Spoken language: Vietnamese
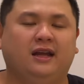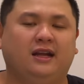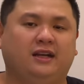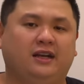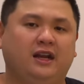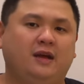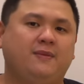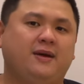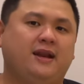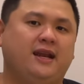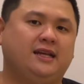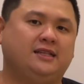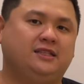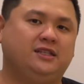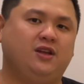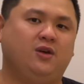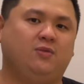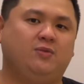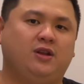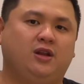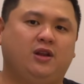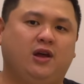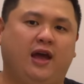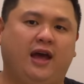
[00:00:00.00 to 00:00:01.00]
nếu bạn đang sử
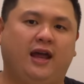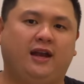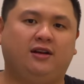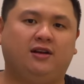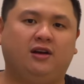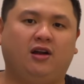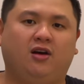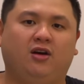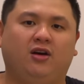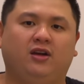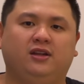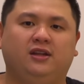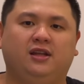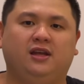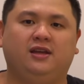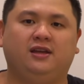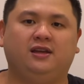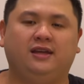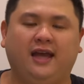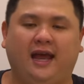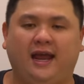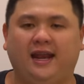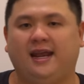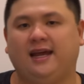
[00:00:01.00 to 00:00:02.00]
dụng điện thoại Android
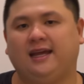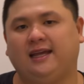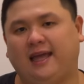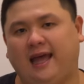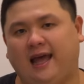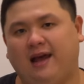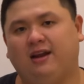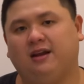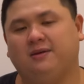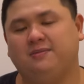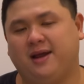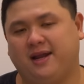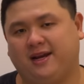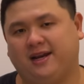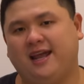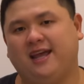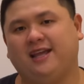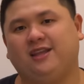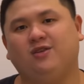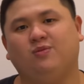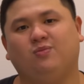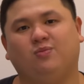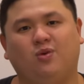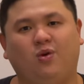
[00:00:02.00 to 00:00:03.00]
thì khả năng cao là bạn
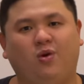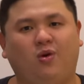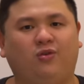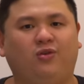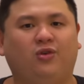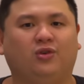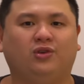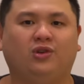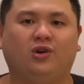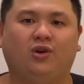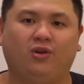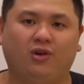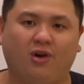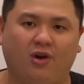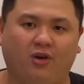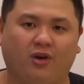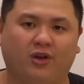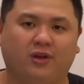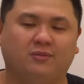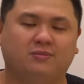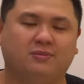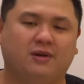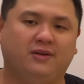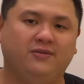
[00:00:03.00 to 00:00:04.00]
đang dùng Google Photo
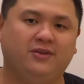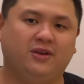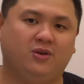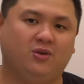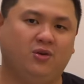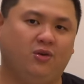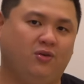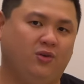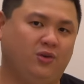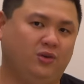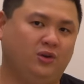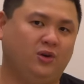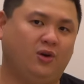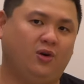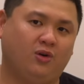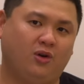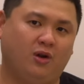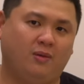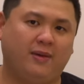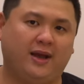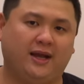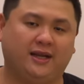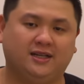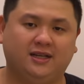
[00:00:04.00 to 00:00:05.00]
rồi bởi vì Google Photo
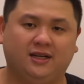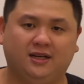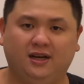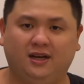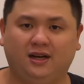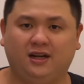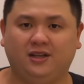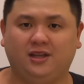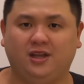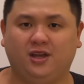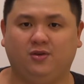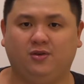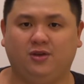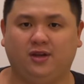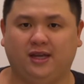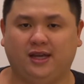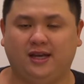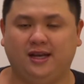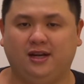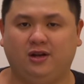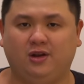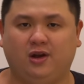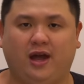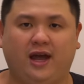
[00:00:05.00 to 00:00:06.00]
có mặt trên rất là nhiều những cái
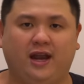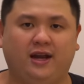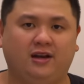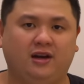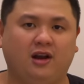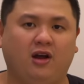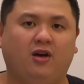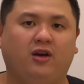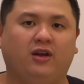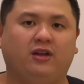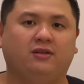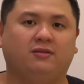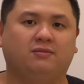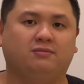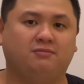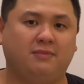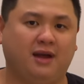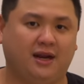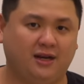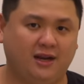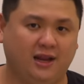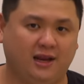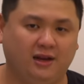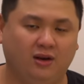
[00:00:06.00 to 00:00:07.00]
điện thoại Android
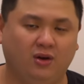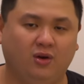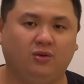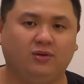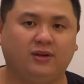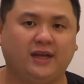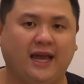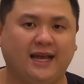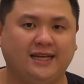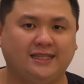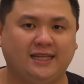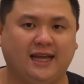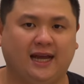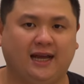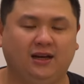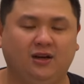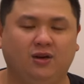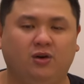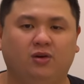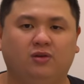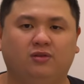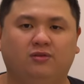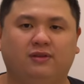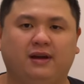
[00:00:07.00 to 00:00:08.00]
mặc định luôn, cài sẵn
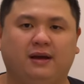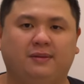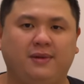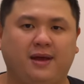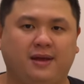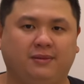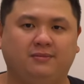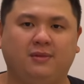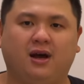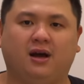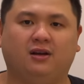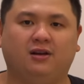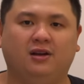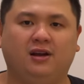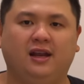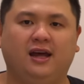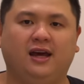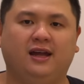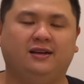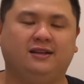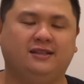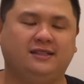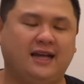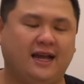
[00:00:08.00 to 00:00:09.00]
luôn và bạn bật nó
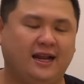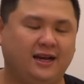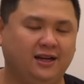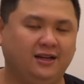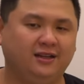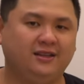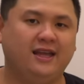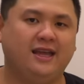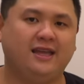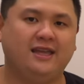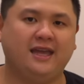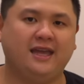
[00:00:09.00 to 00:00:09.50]
lên xài rất dễ